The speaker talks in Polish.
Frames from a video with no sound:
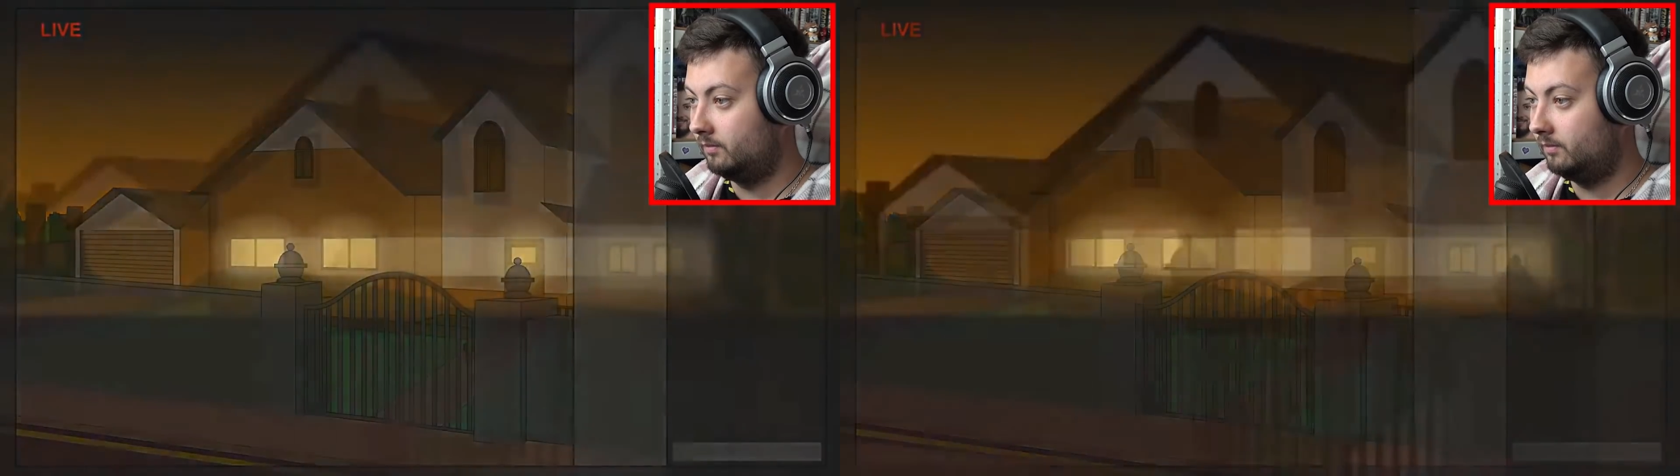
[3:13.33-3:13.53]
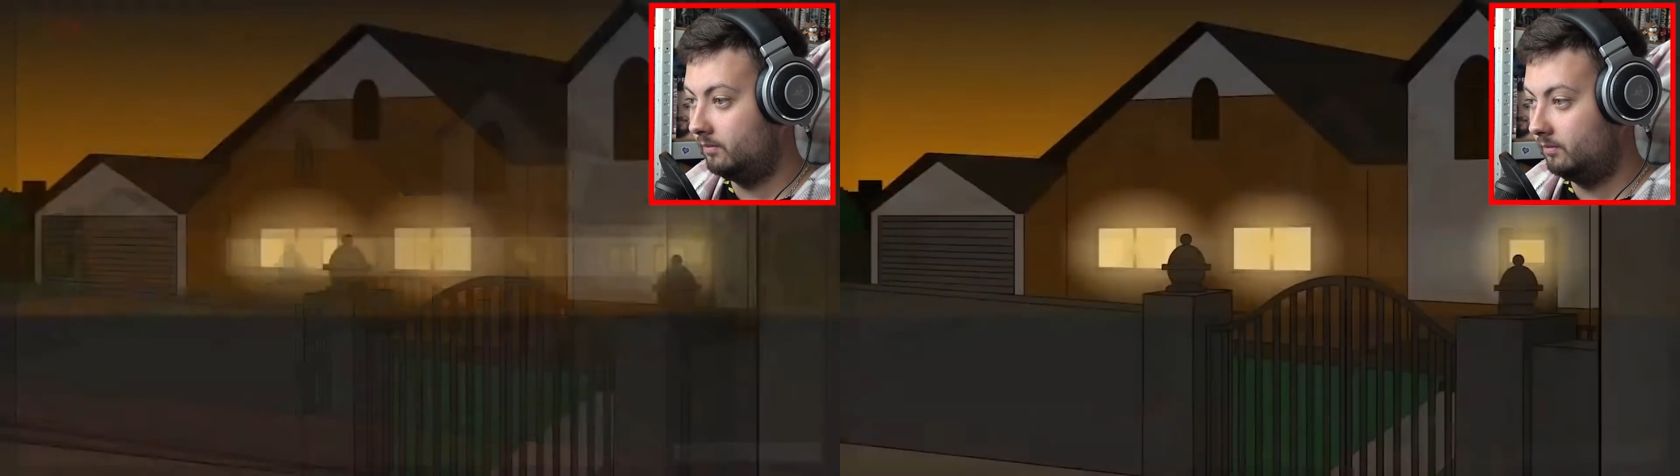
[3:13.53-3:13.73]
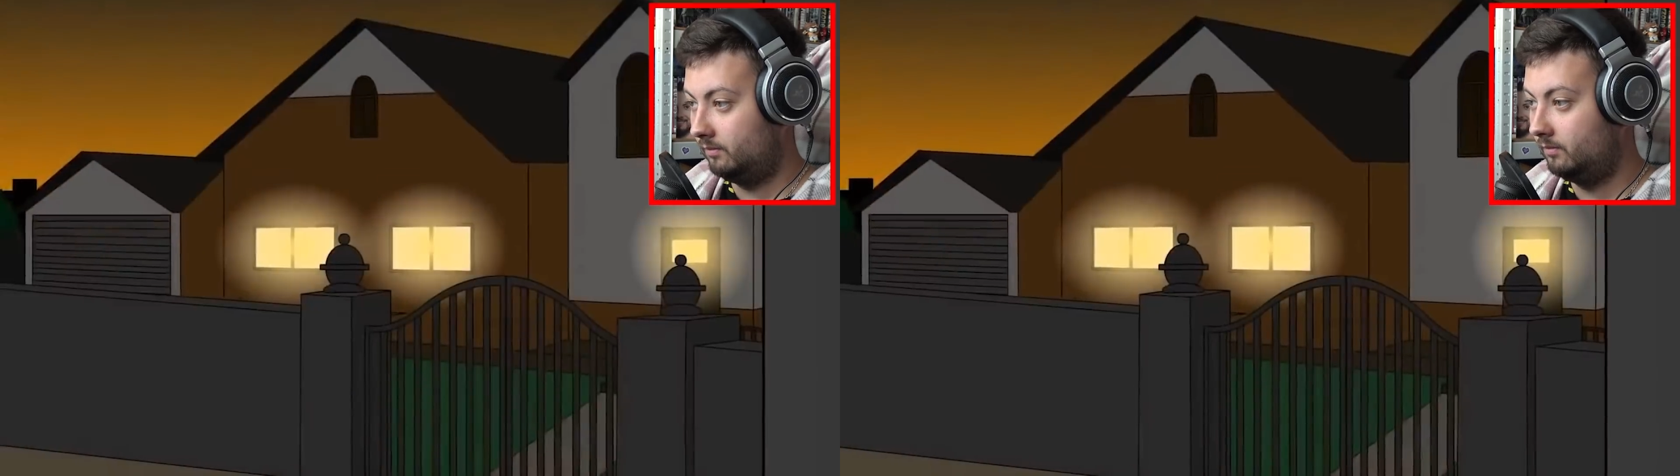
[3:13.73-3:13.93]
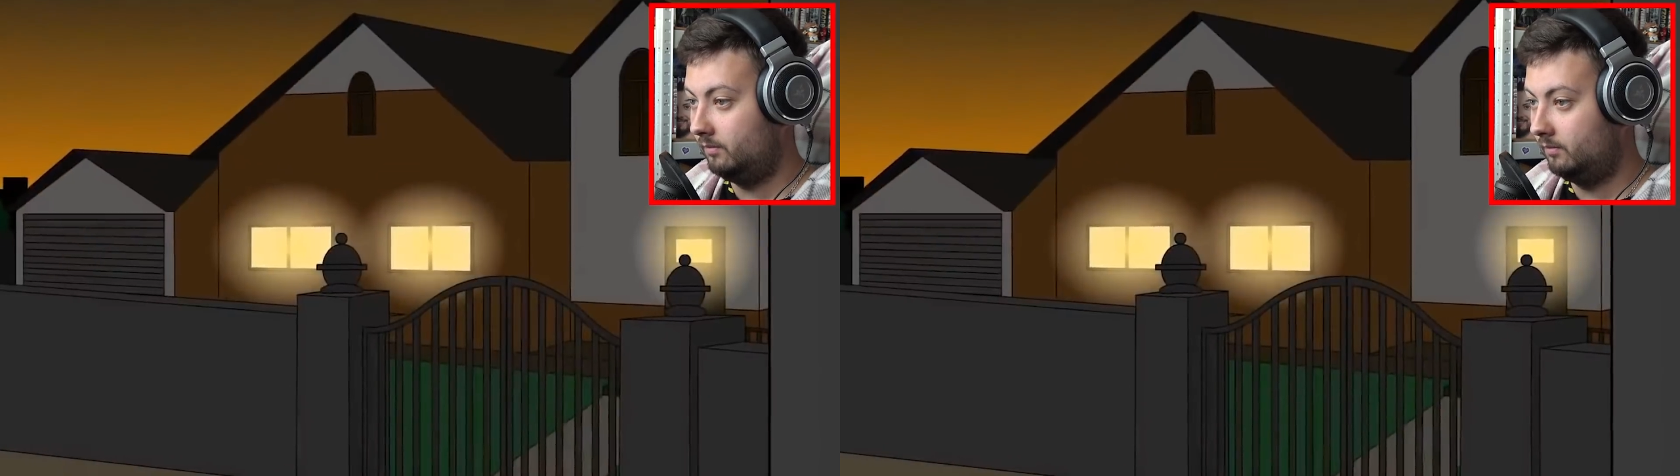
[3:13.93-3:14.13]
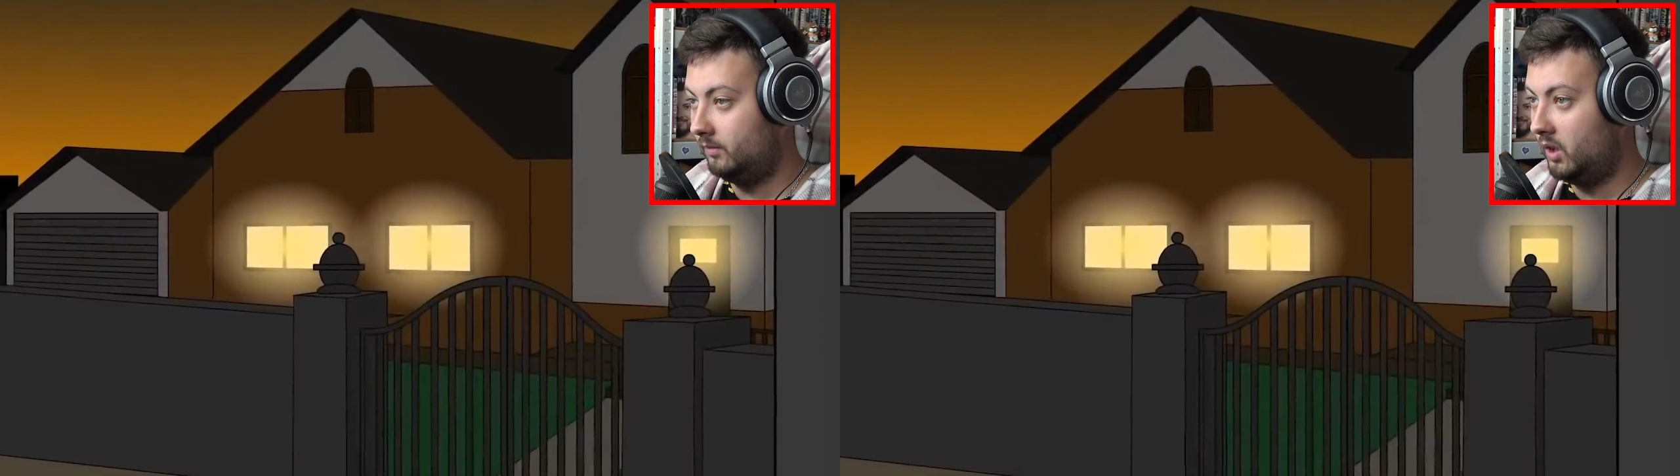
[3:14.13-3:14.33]
Mhm.
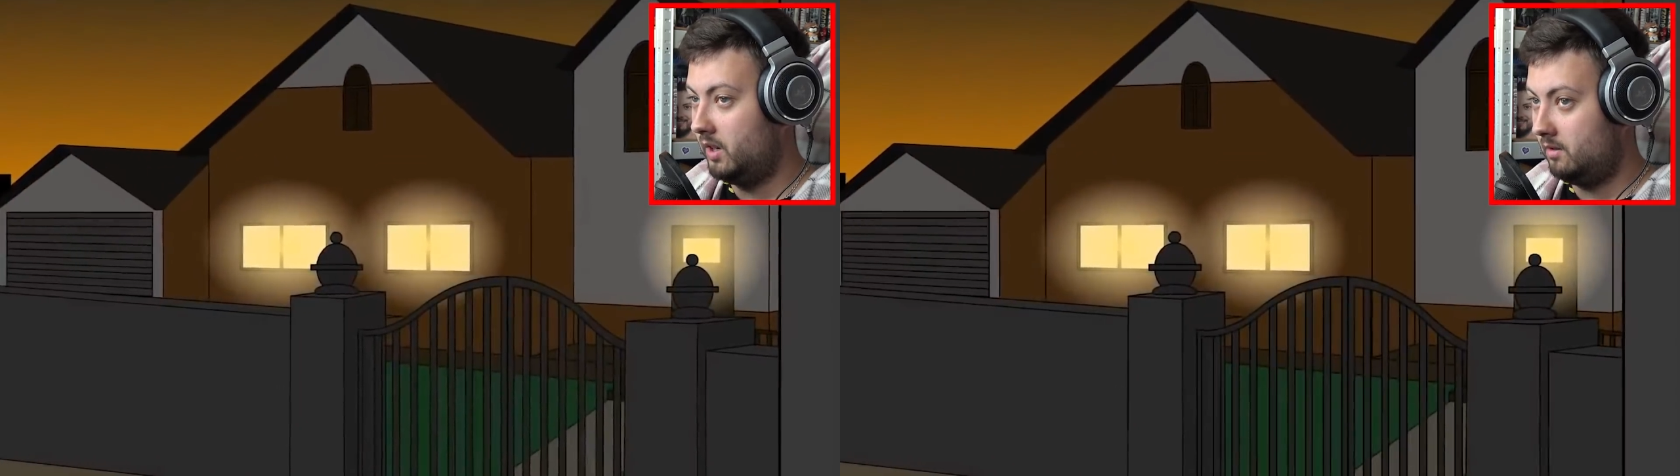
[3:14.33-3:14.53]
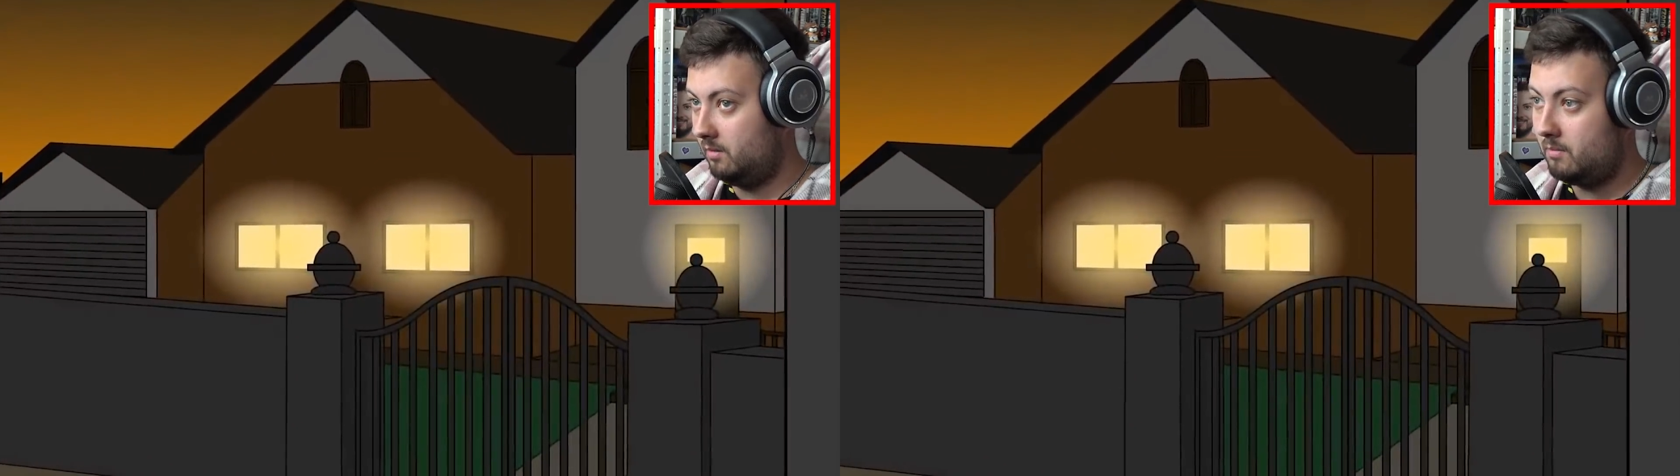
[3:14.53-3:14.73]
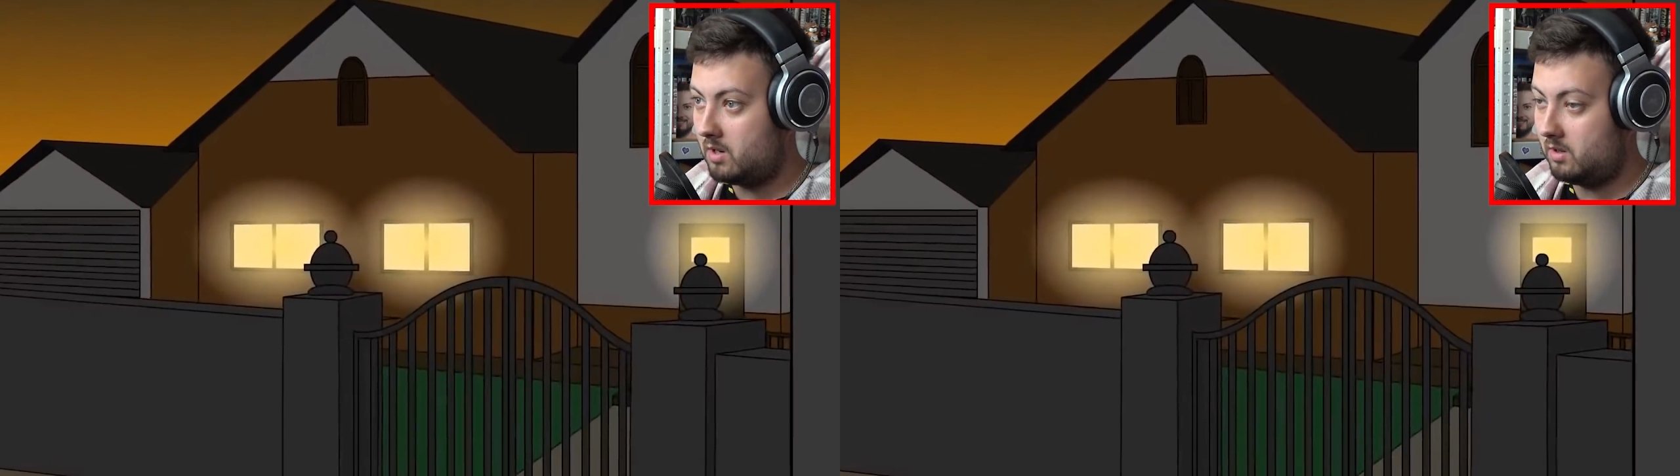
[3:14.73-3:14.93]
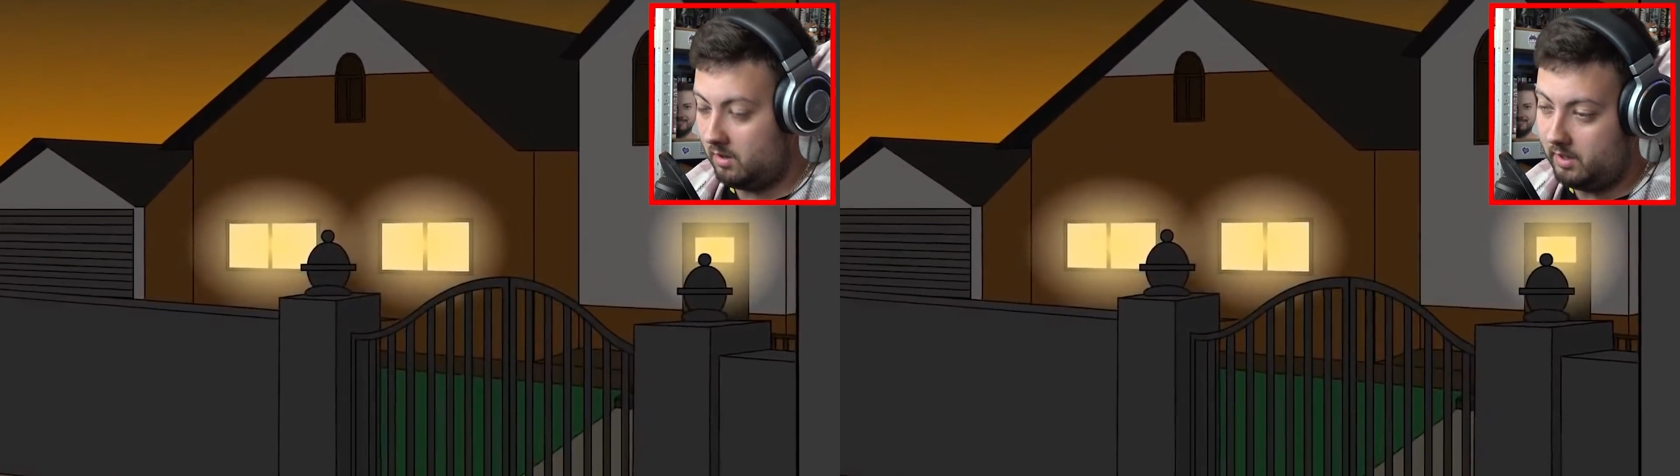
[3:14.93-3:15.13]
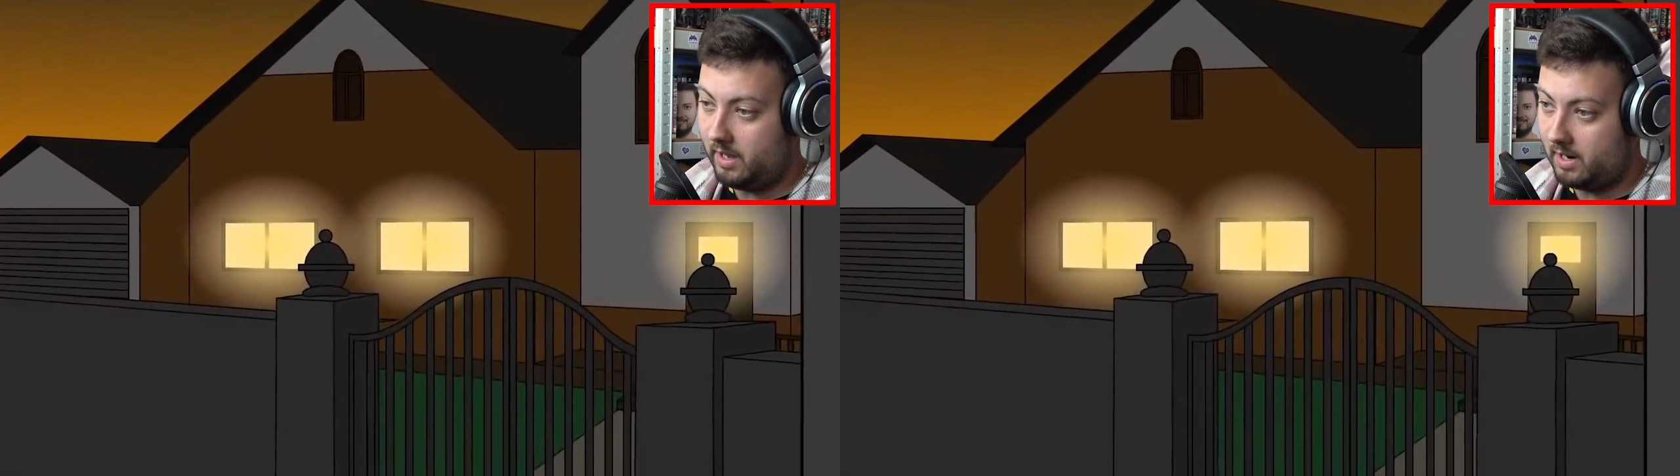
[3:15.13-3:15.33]
No i
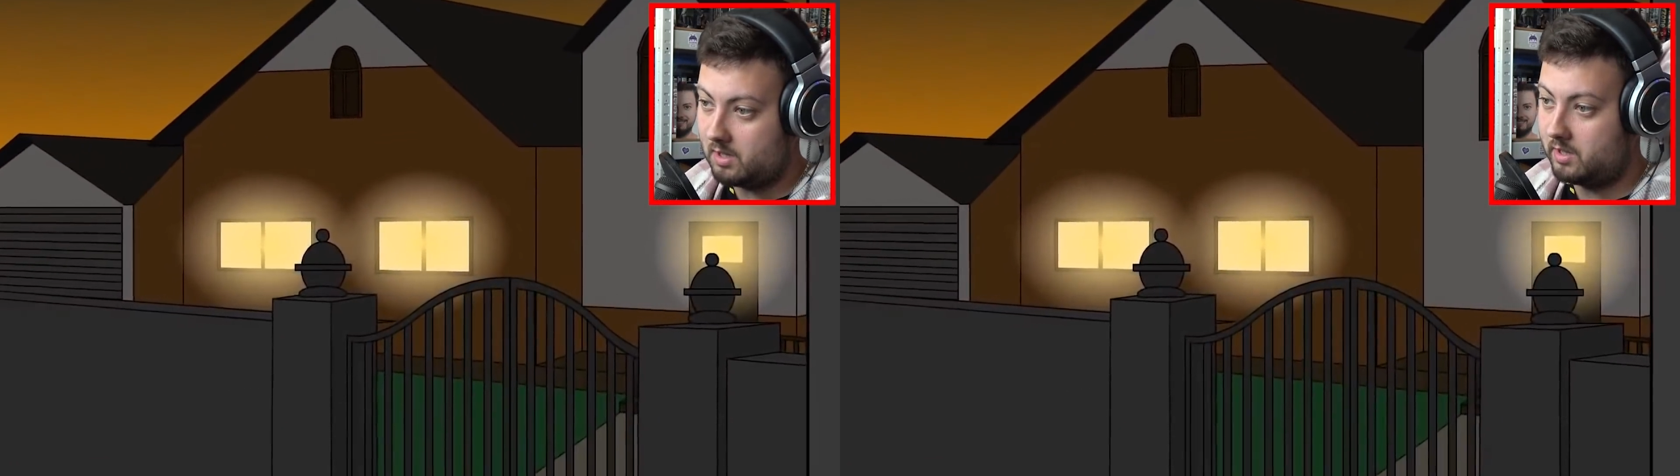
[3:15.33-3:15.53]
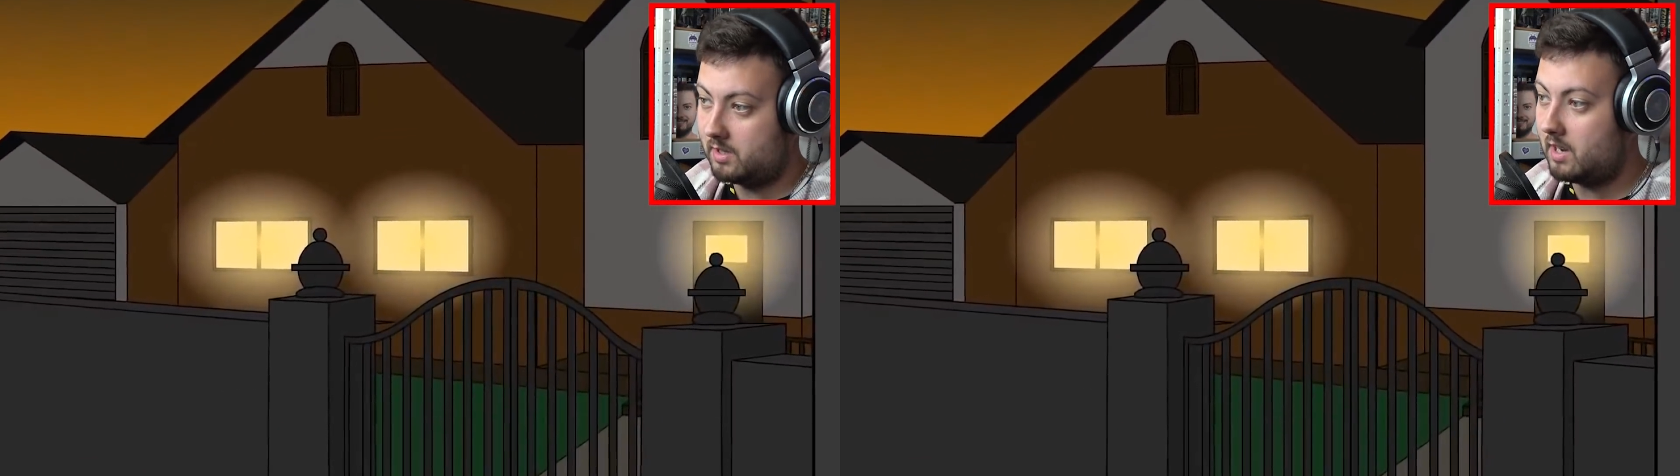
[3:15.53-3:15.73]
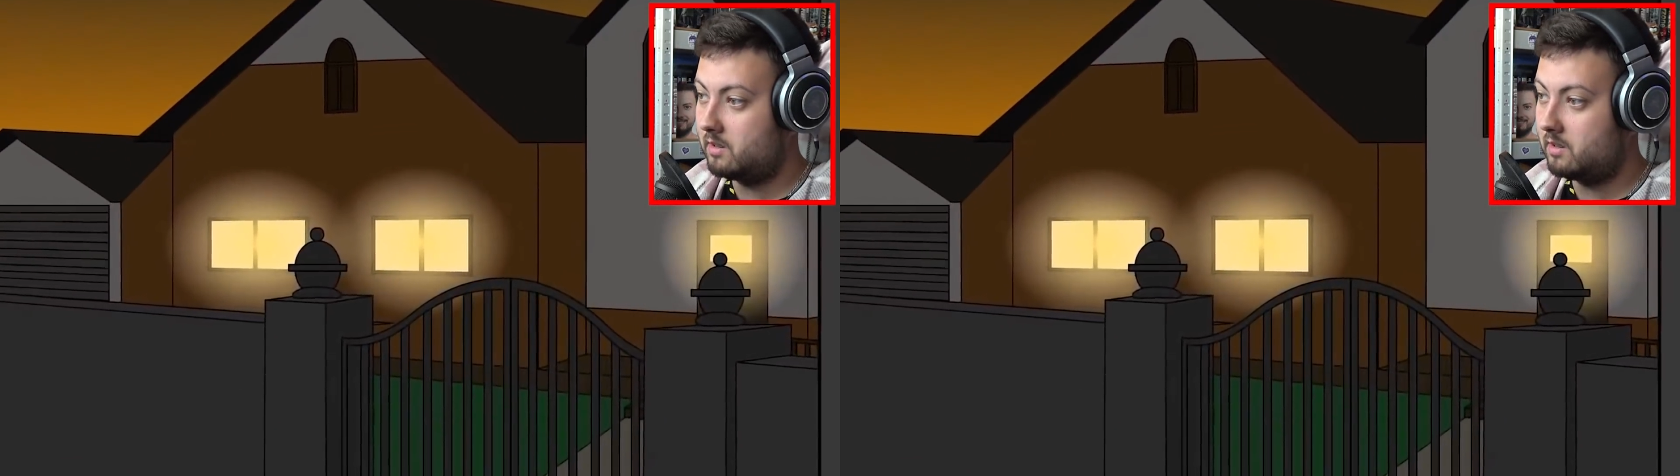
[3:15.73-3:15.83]
masz, i teraz się